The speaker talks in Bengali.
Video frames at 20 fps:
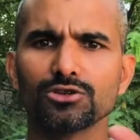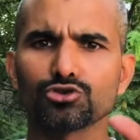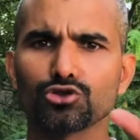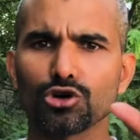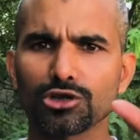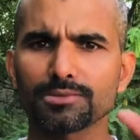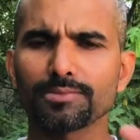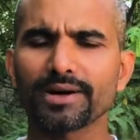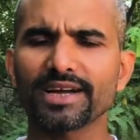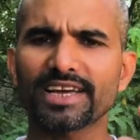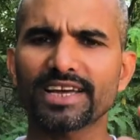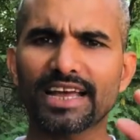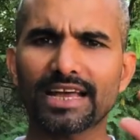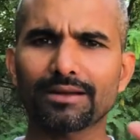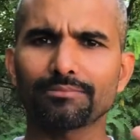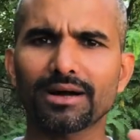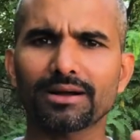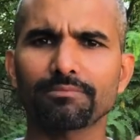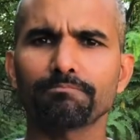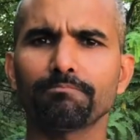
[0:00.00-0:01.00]
দশ ভাগের এক
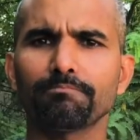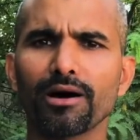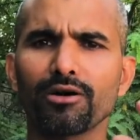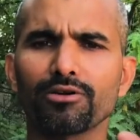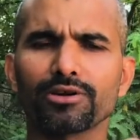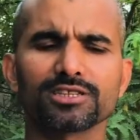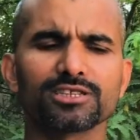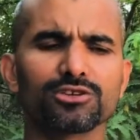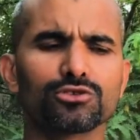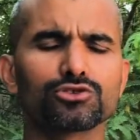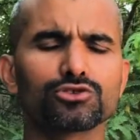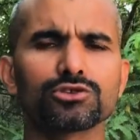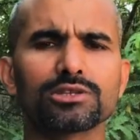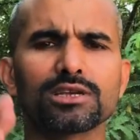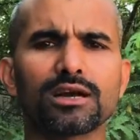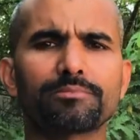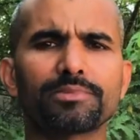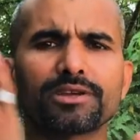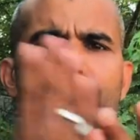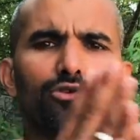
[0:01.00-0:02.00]
ভাগ পাওয়ার দিয়েও যদি
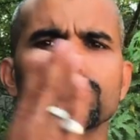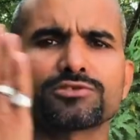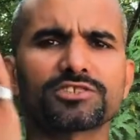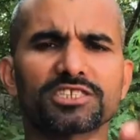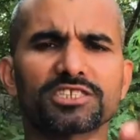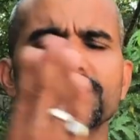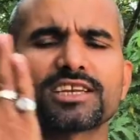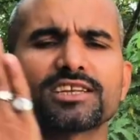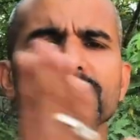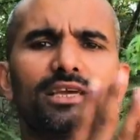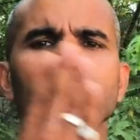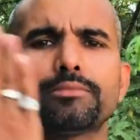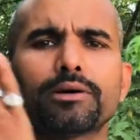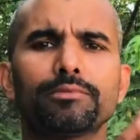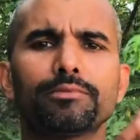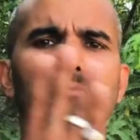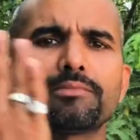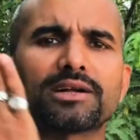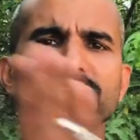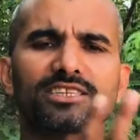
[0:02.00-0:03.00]
আপনি কনসিস্টেন্টলি
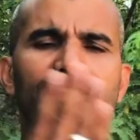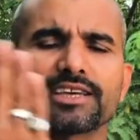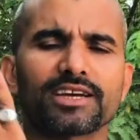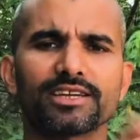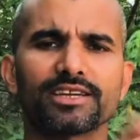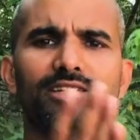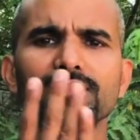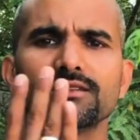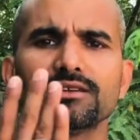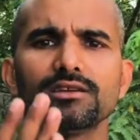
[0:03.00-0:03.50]
এভাবে মারতে থাকেন